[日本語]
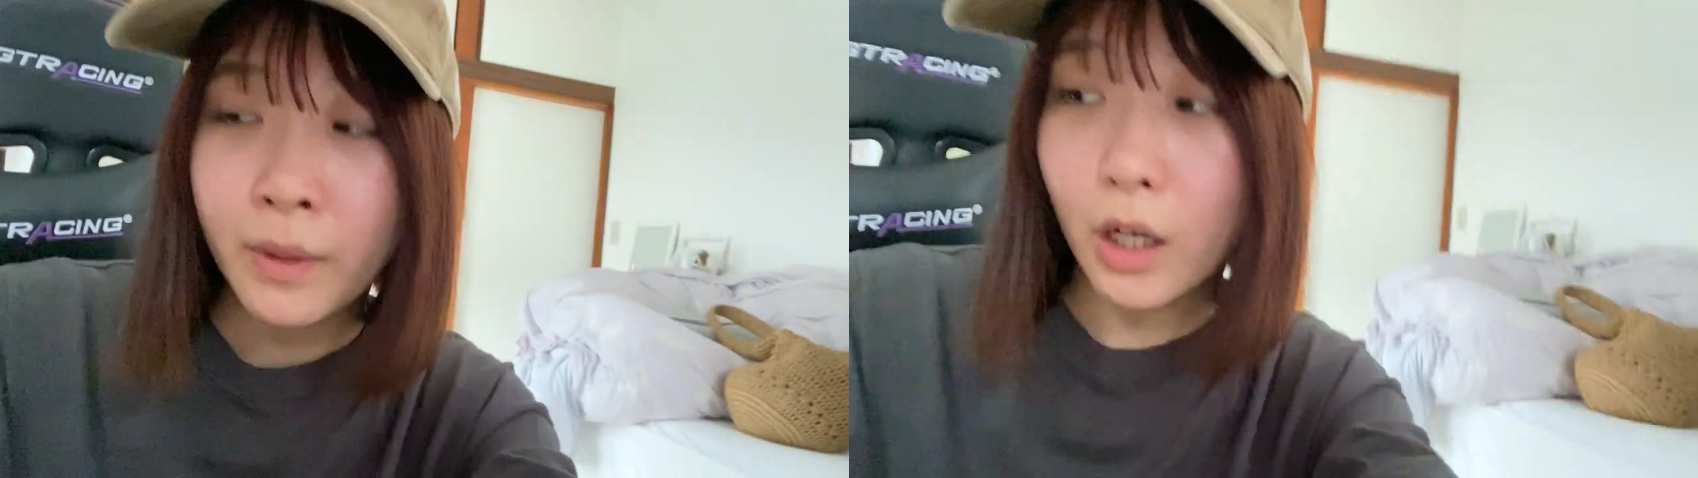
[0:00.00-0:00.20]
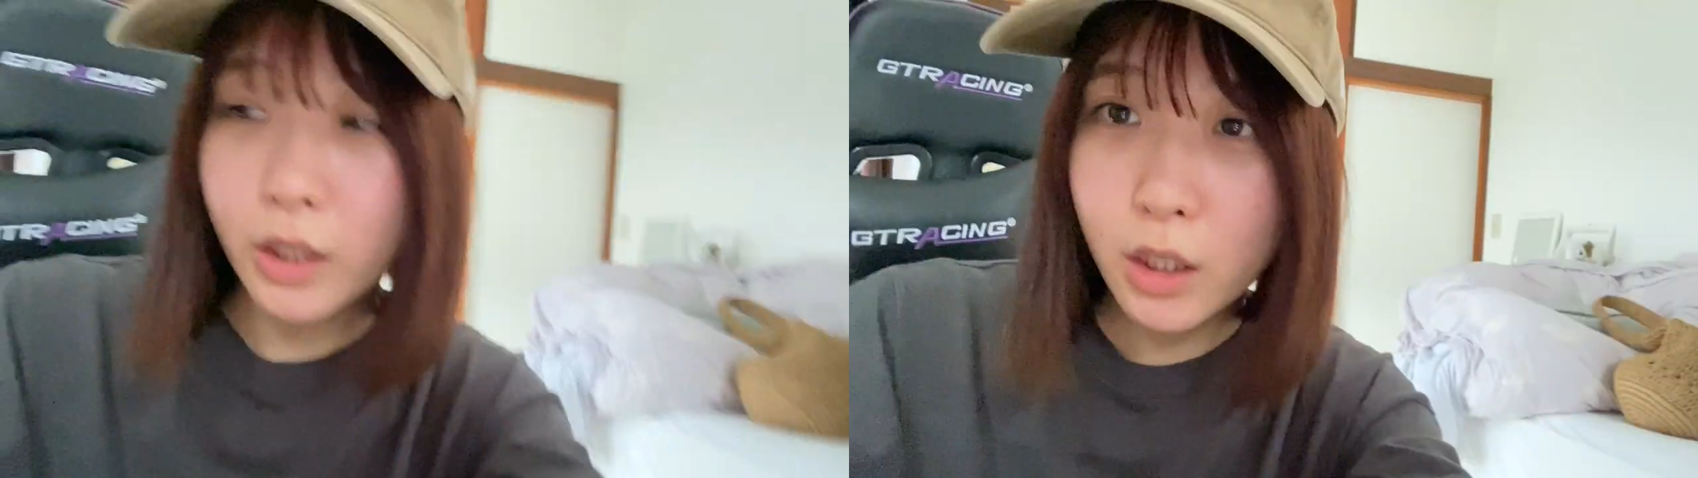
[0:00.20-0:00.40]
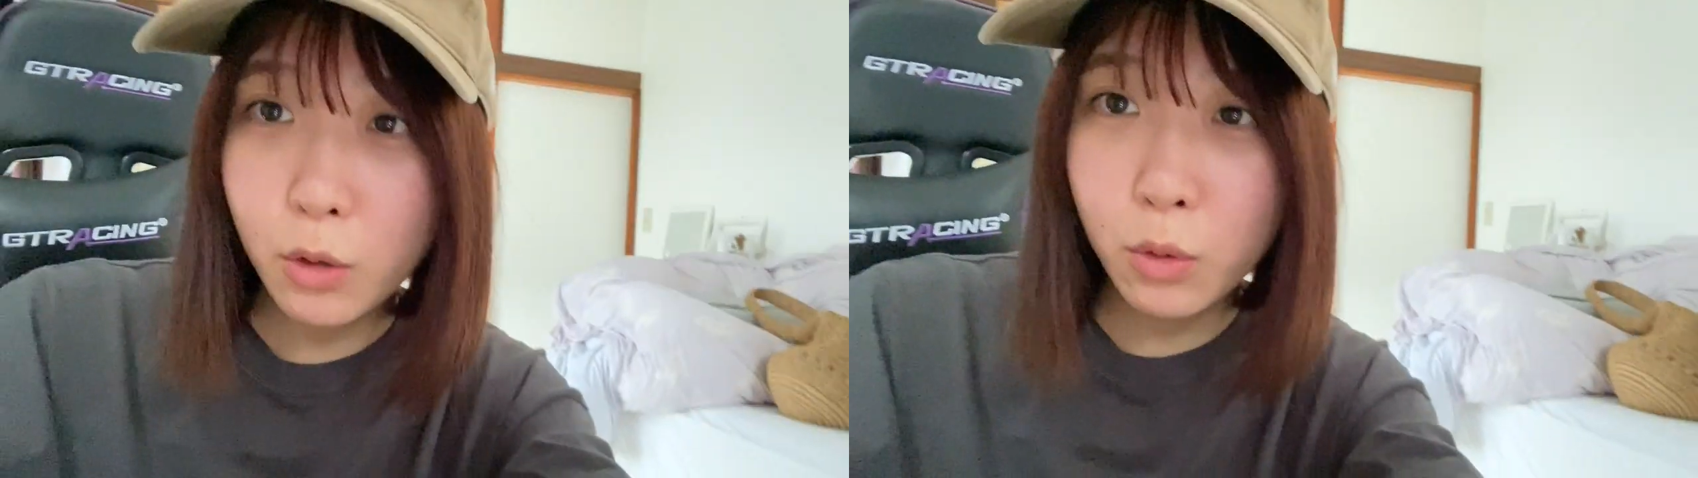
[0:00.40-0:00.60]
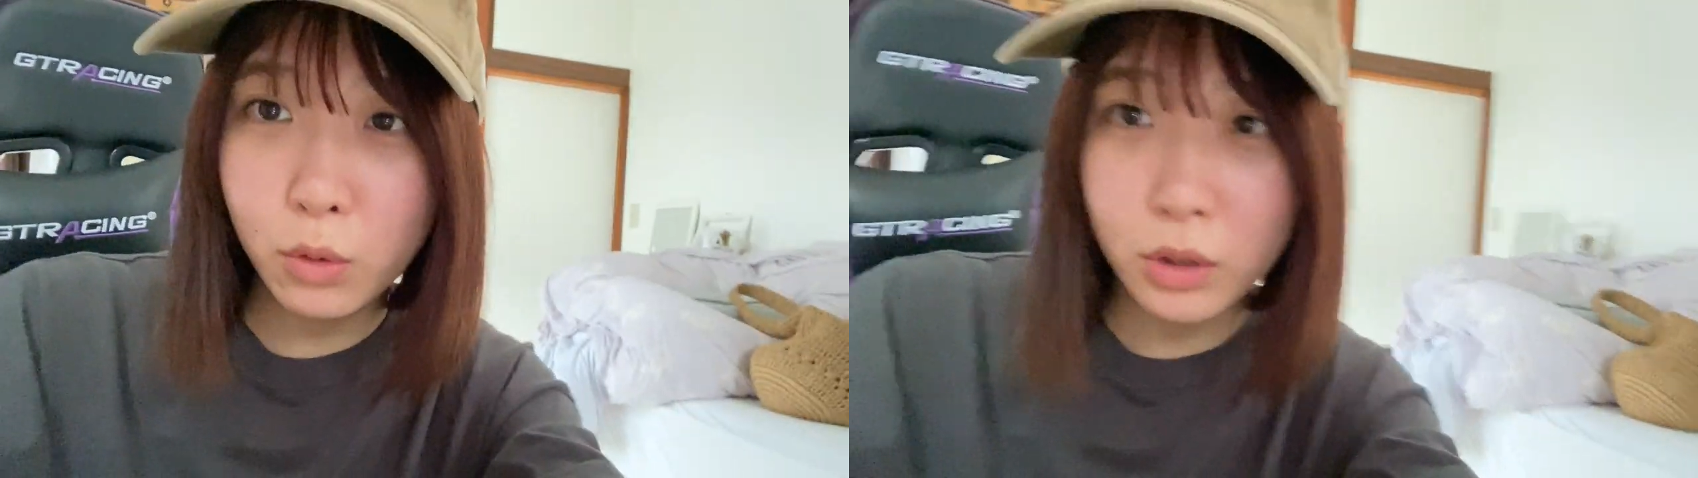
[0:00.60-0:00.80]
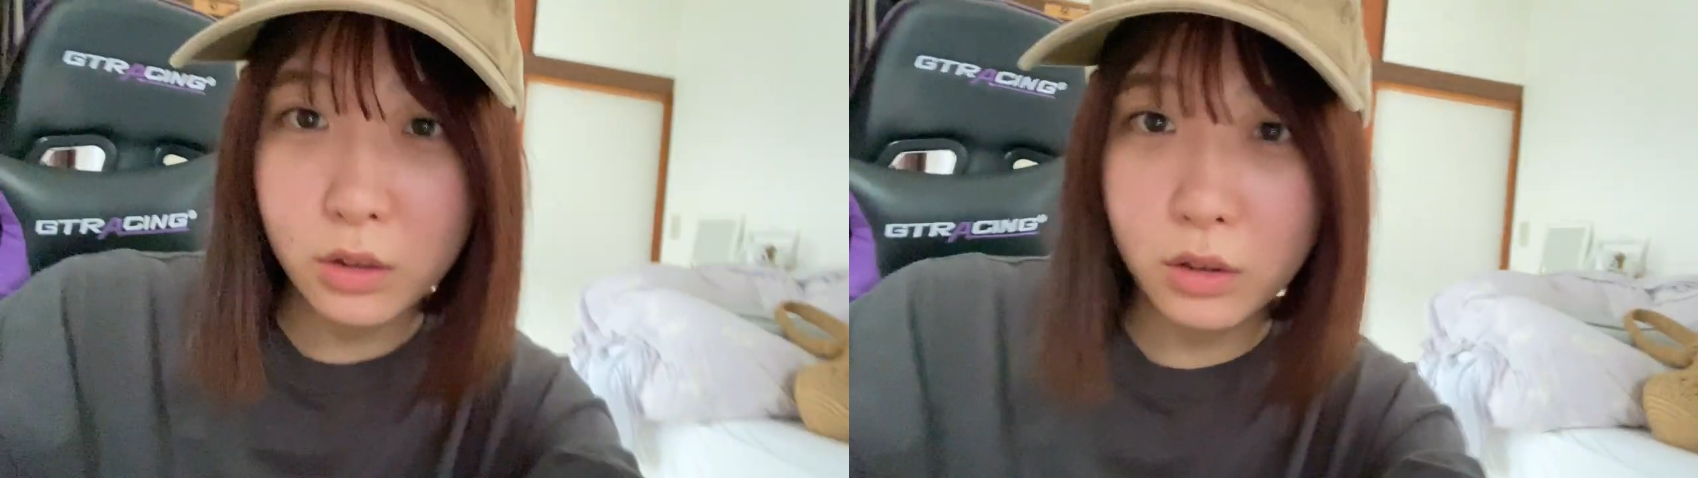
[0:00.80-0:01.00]
羽田の方
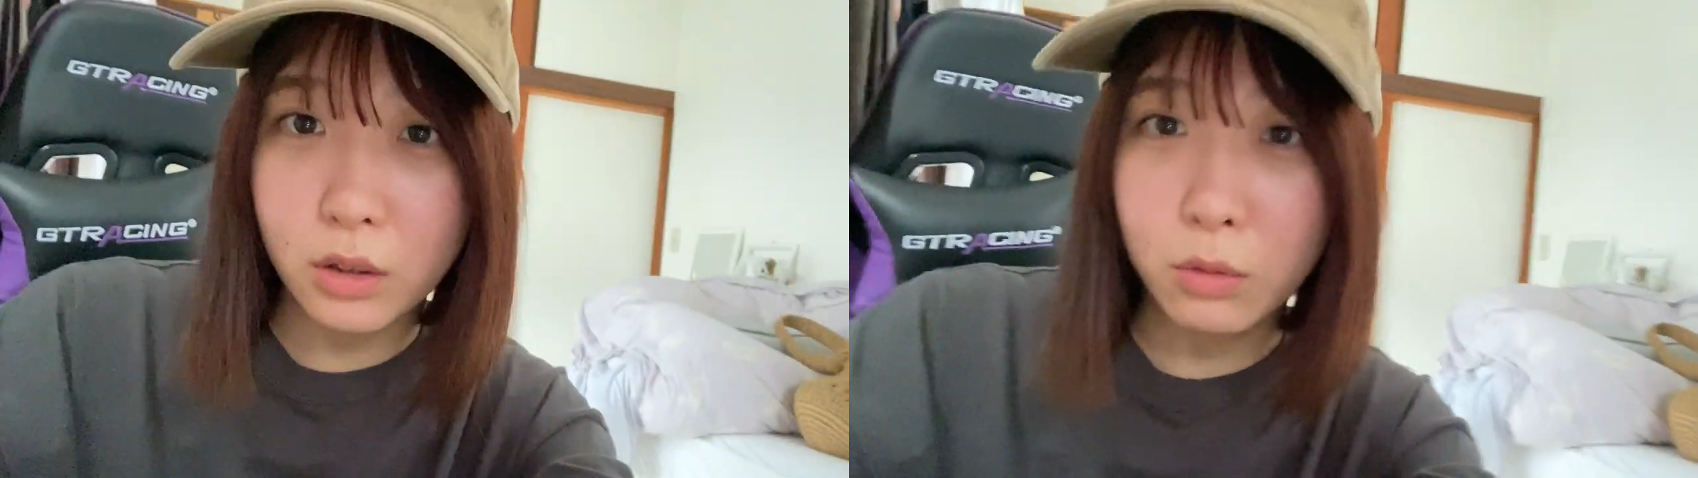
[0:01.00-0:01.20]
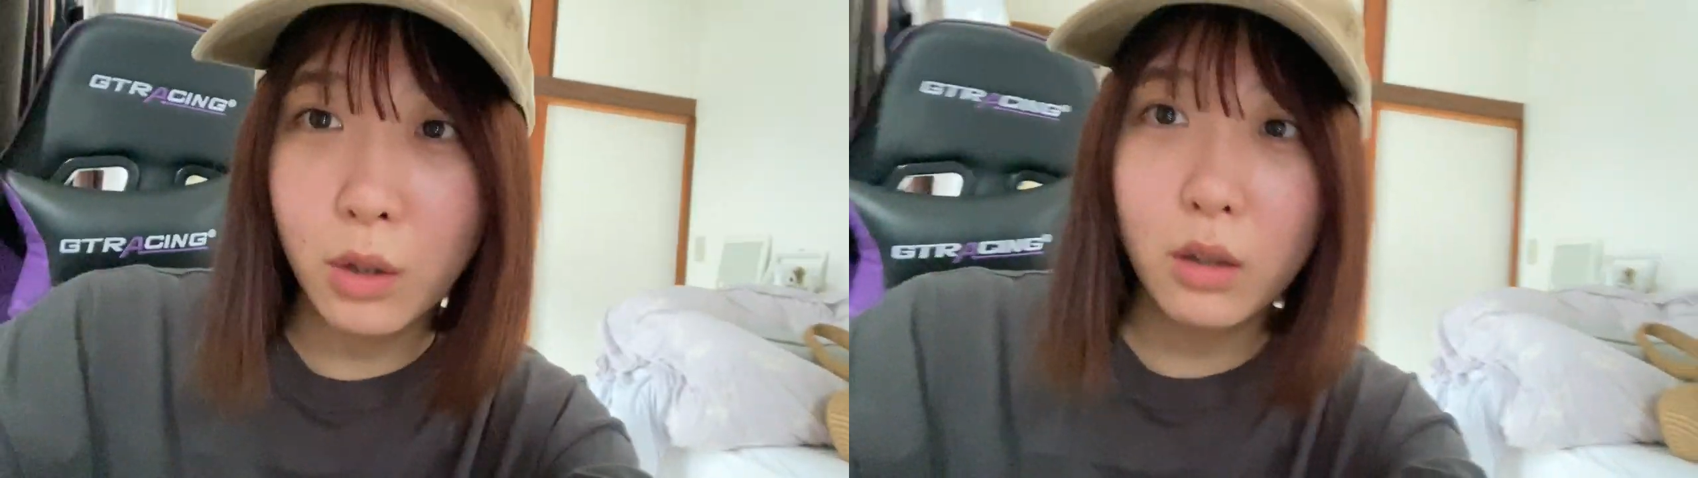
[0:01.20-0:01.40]
について、うわ、